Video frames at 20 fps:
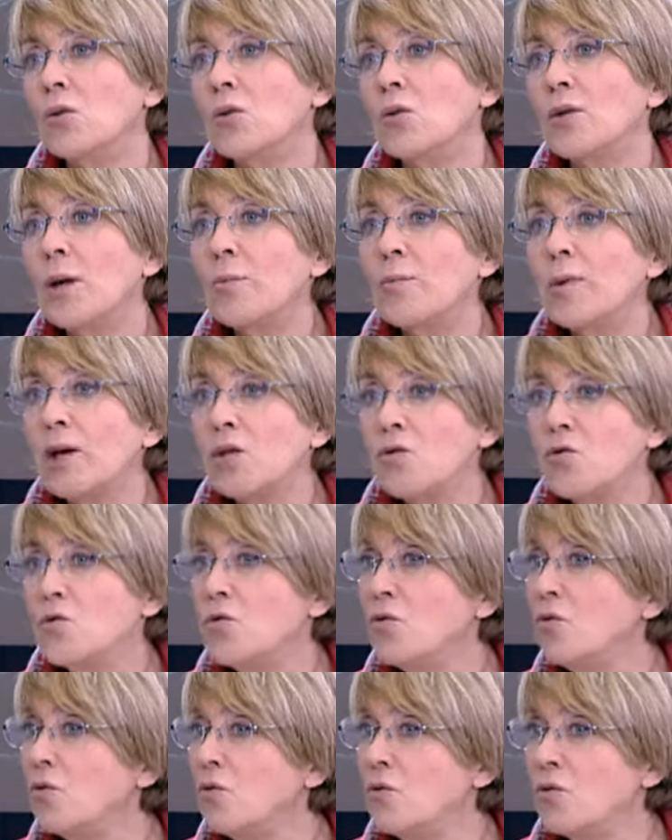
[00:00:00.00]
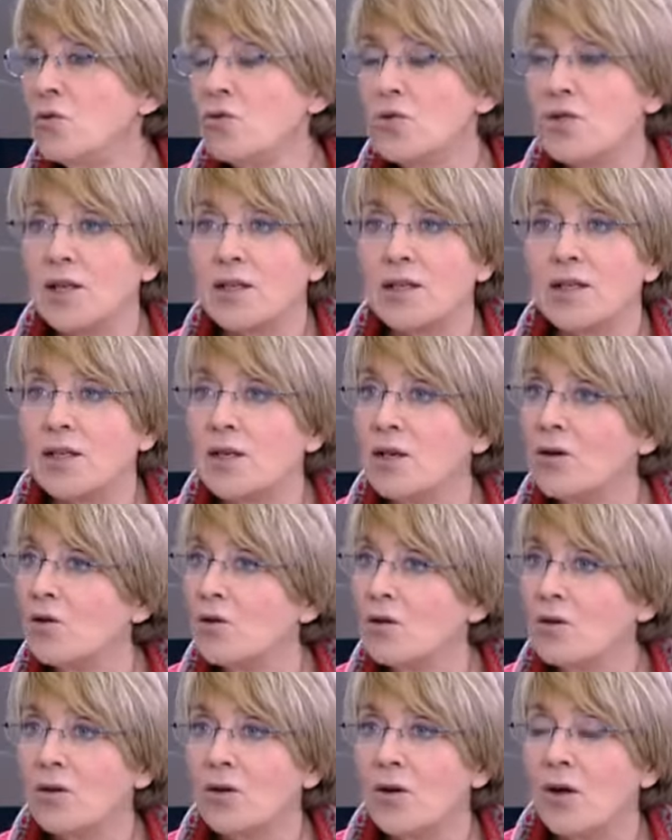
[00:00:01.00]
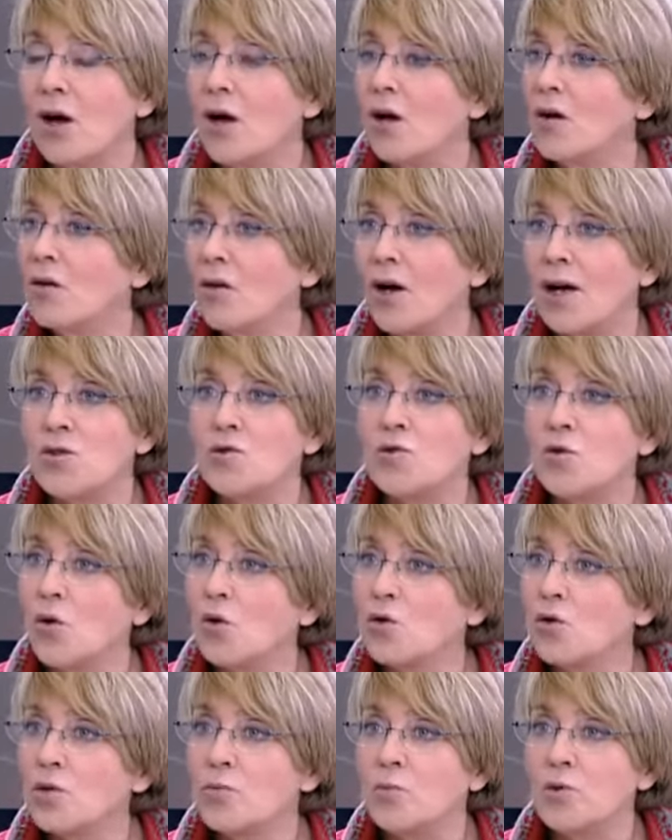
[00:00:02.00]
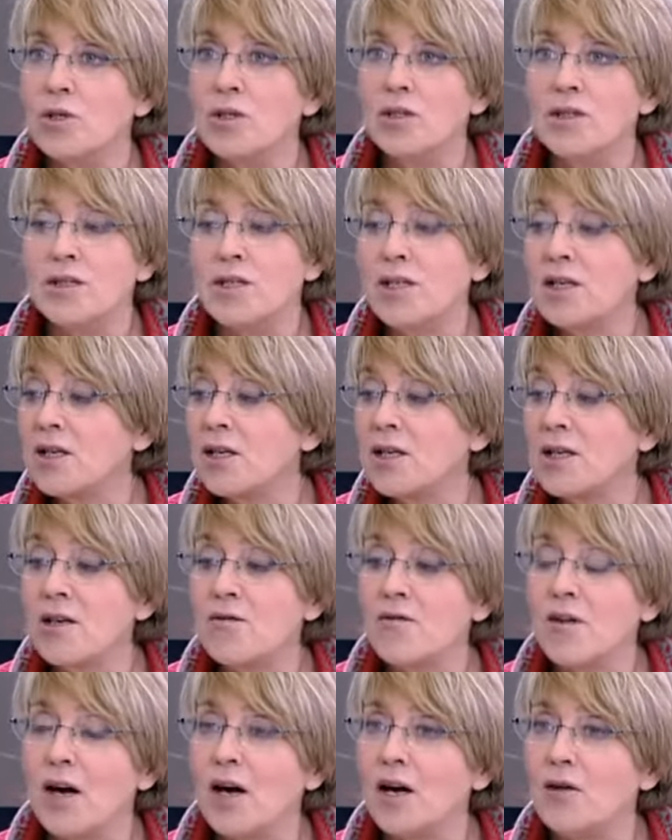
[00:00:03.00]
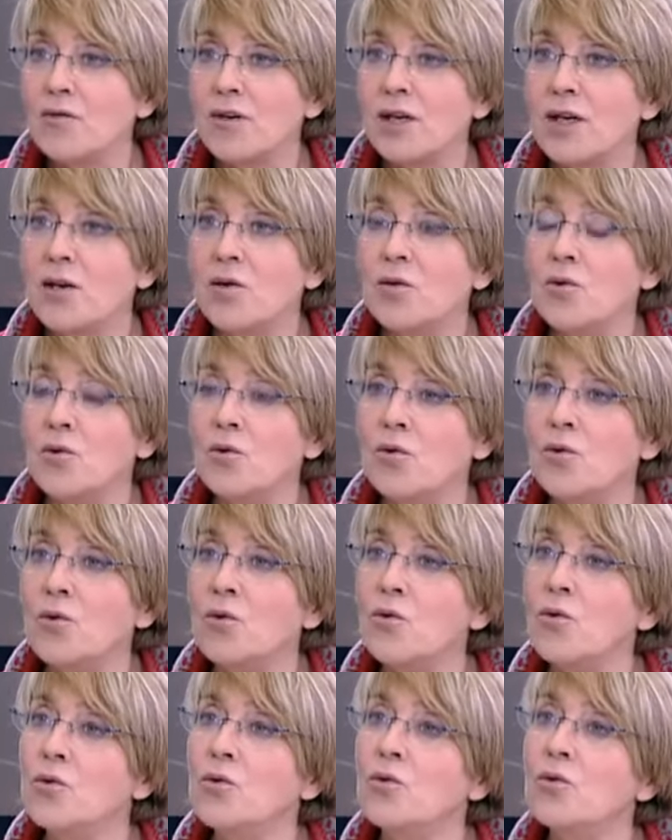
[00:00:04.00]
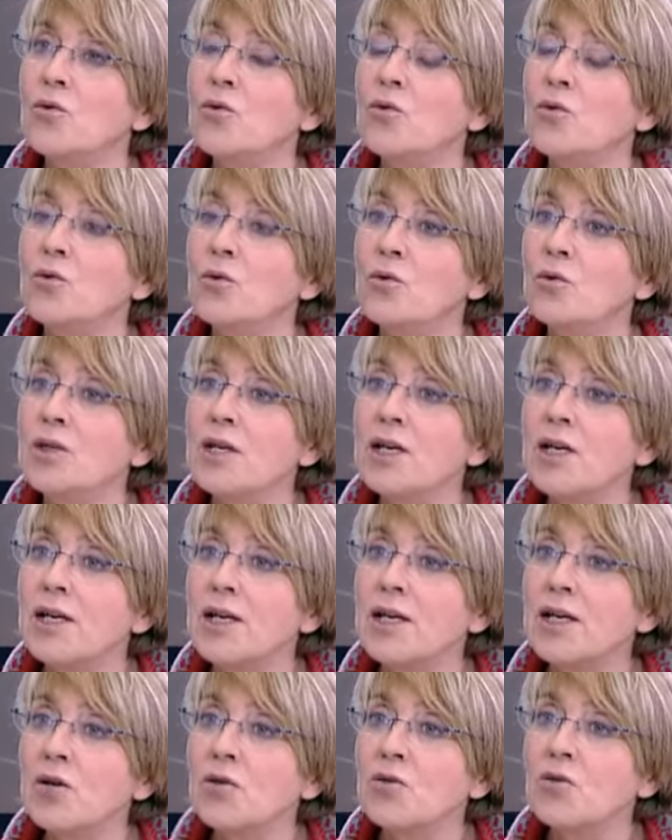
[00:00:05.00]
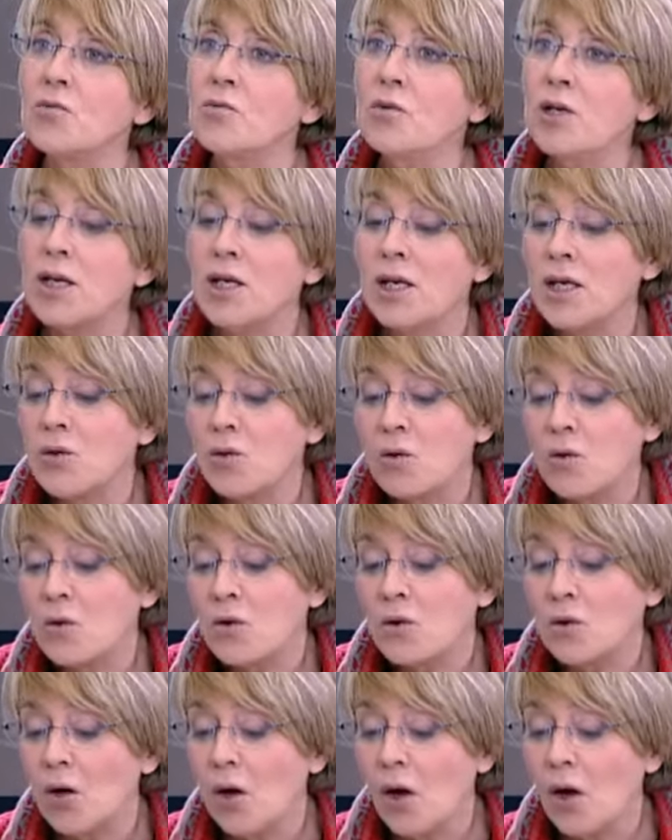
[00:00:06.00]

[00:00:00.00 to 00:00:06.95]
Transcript: a perdu une, certaine euh, assurance politique qui va avec le, le déclin économique. Et donc,